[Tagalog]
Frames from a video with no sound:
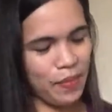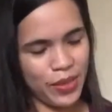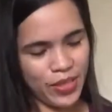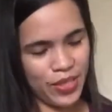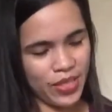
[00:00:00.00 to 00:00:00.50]

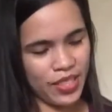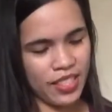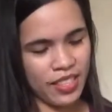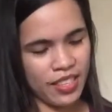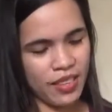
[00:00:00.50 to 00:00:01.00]
Tapos,
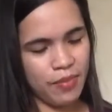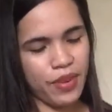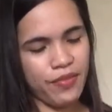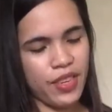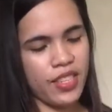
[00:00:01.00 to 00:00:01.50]

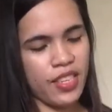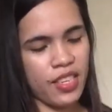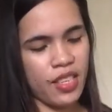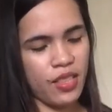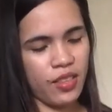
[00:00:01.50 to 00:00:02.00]
perfect siya
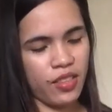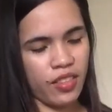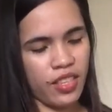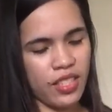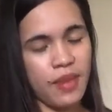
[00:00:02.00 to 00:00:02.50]

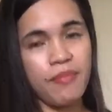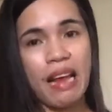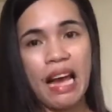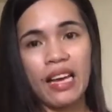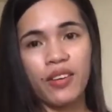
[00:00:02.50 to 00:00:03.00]
dito kasi
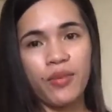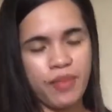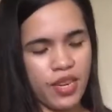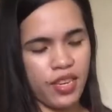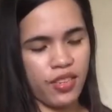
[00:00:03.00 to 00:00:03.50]
black
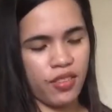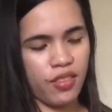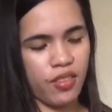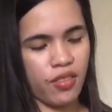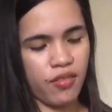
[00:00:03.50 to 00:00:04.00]
combination.
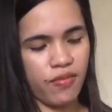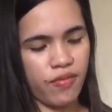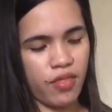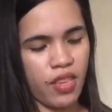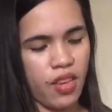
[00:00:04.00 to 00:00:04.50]
So,
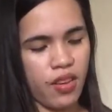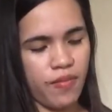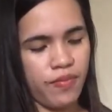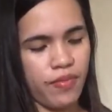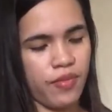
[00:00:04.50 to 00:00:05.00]

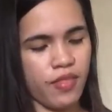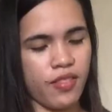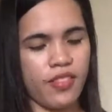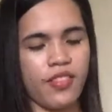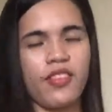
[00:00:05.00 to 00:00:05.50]
yan.
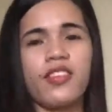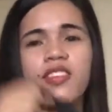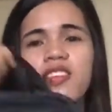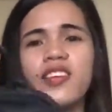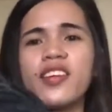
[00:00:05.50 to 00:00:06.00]

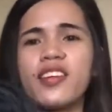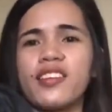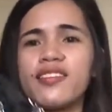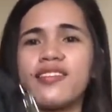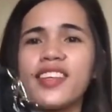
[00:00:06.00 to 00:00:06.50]

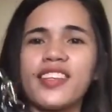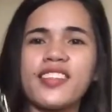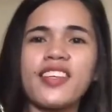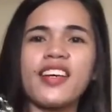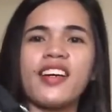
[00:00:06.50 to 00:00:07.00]
Ayan. Ang
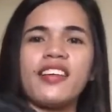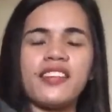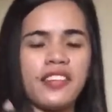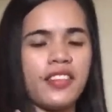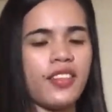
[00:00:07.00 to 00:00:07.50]
ganda.
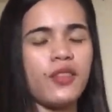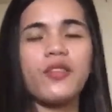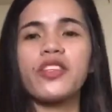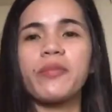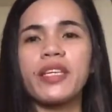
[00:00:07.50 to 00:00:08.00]
Ito
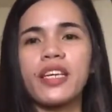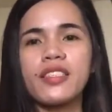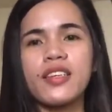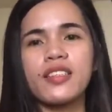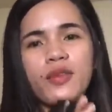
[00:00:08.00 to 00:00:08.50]
lang naman
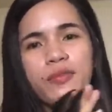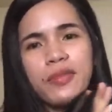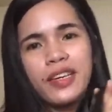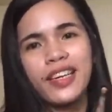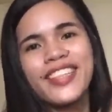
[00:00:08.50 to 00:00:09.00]
kaysa isa
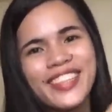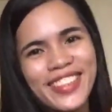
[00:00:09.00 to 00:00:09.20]
kong bag.